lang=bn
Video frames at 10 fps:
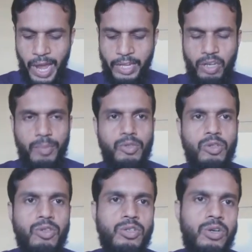ভাইকম
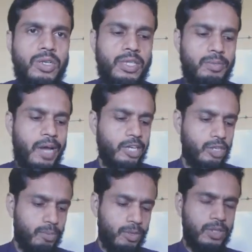সত্যগ্রহ অর্থাৎ
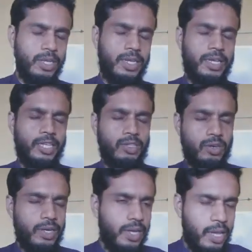ভাইকম মন্দিরকে কেন্দ্র
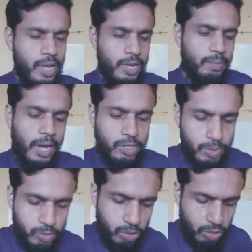করে
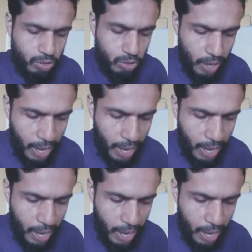ভাইকম সত্যগ্রহ